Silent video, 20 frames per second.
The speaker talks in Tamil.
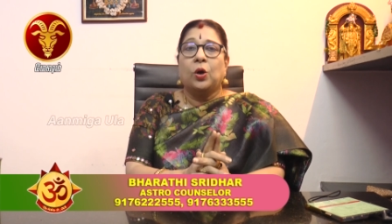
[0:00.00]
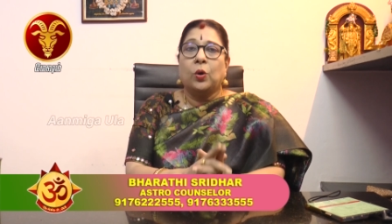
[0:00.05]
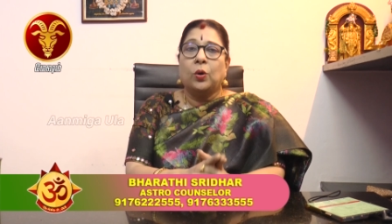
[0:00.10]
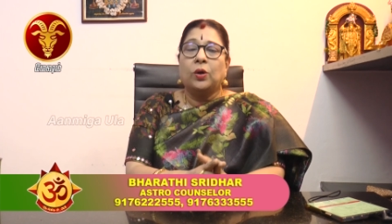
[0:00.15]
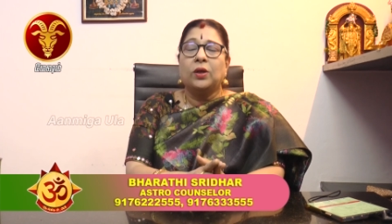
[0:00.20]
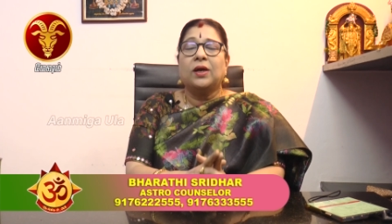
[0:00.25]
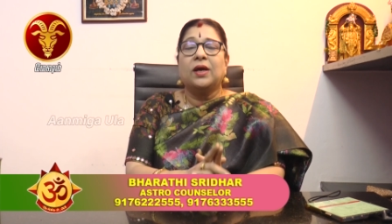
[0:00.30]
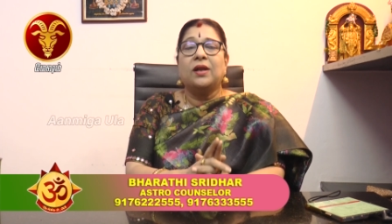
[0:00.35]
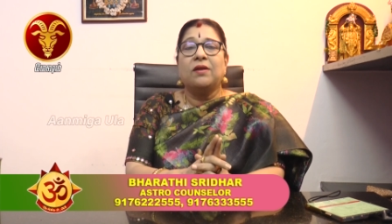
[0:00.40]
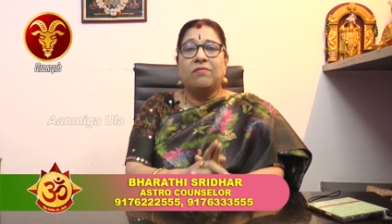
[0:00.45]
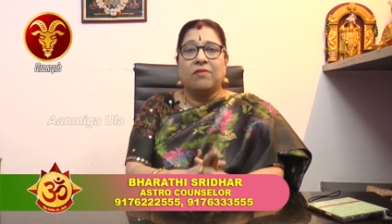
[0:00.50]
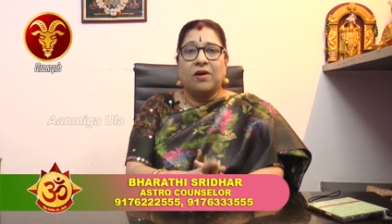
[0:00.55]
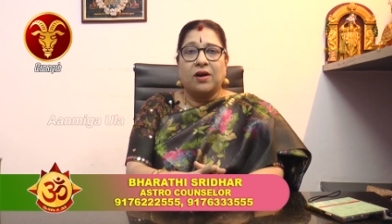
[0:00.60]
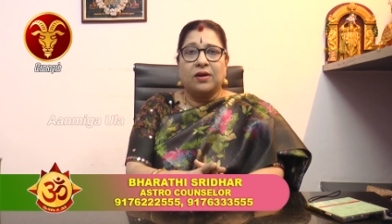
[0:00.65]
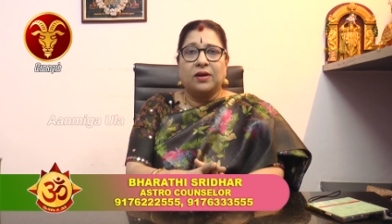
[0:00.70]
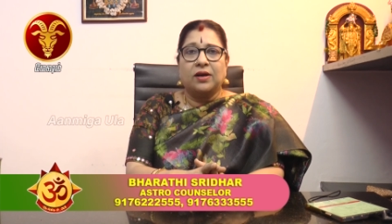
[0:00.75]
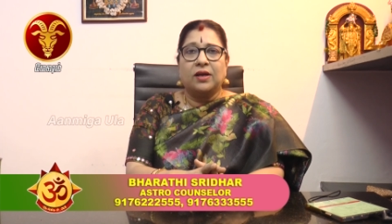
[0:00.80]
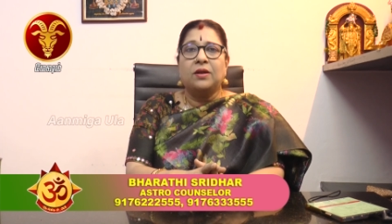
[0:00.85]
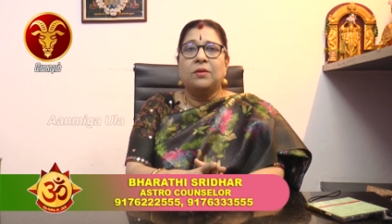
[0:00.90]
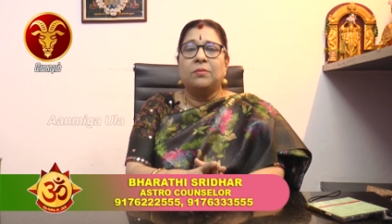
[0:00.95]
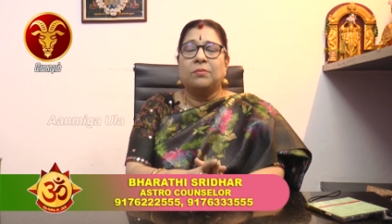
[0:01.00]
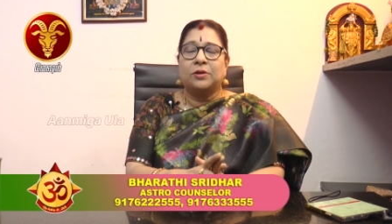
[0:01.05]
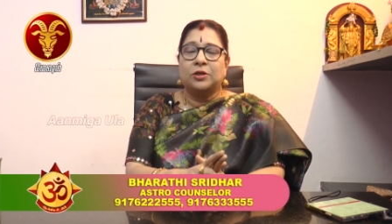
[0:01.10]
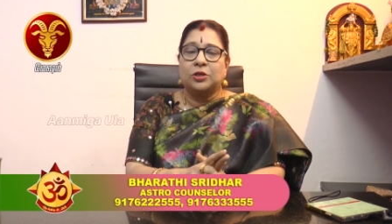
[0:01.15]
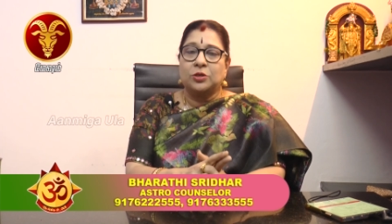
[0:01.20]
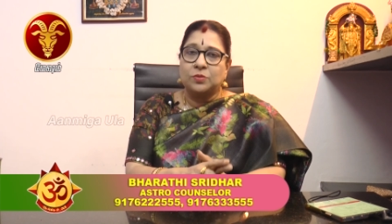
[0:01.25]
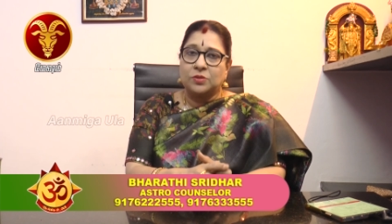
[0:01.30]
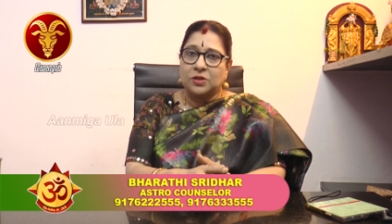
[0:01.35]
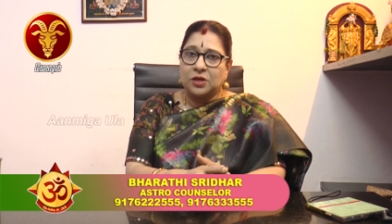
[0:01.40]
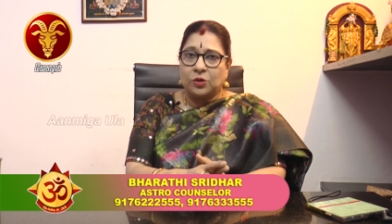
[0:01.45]
கொடுக்கல் வாங்கல்
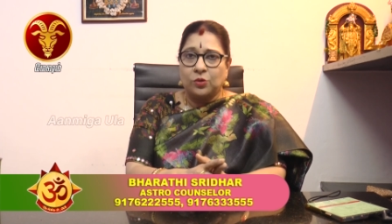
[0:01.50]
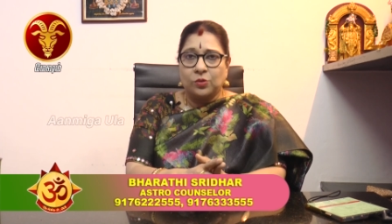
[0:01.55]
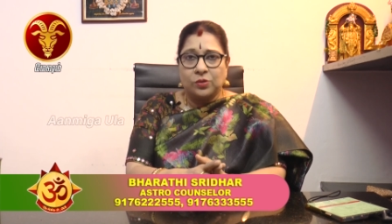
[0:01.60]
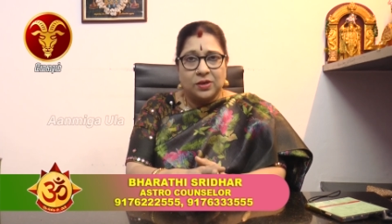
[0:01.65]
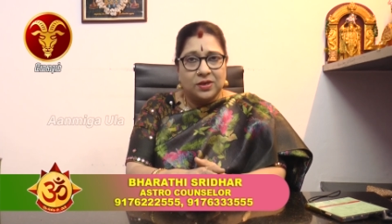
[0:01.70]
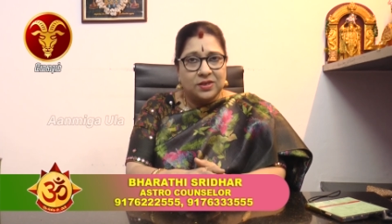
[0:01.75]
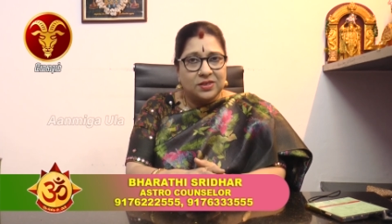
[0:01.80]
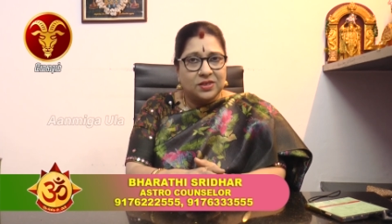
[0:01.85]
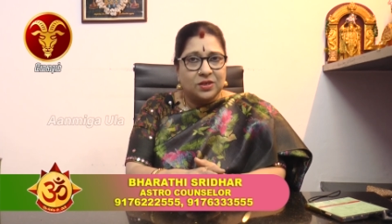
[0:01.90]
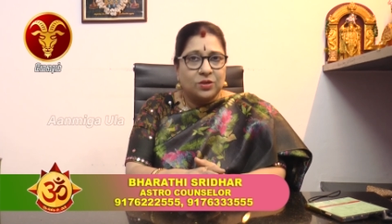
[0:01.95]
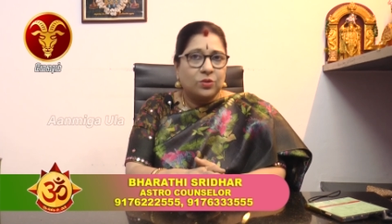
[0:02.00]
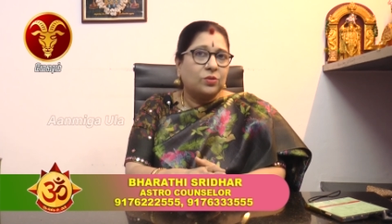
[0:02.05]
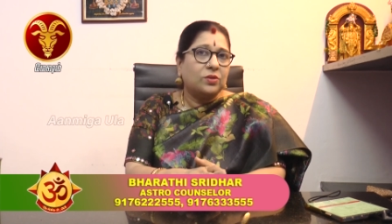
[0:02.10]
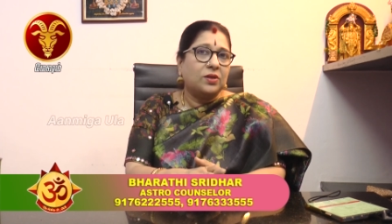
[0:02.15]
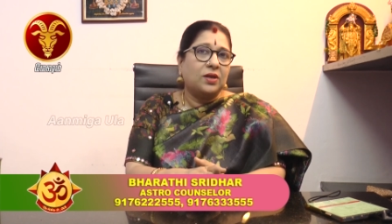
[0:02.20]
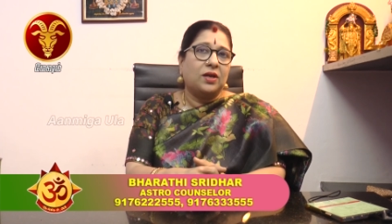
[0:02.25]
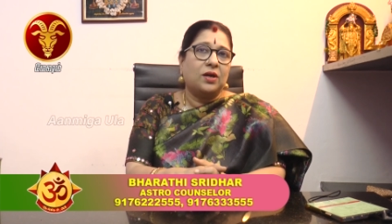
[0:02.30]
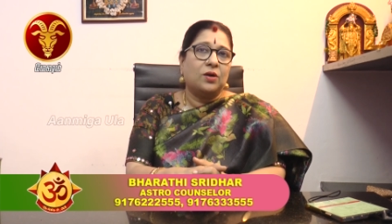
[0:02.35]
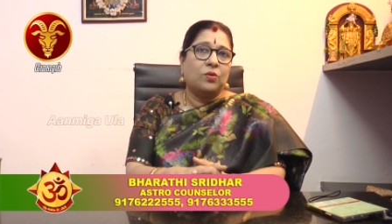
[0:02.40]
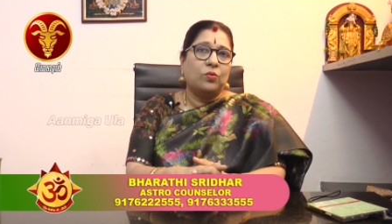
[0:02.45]
மற்றும் சகோதர சகோதரிக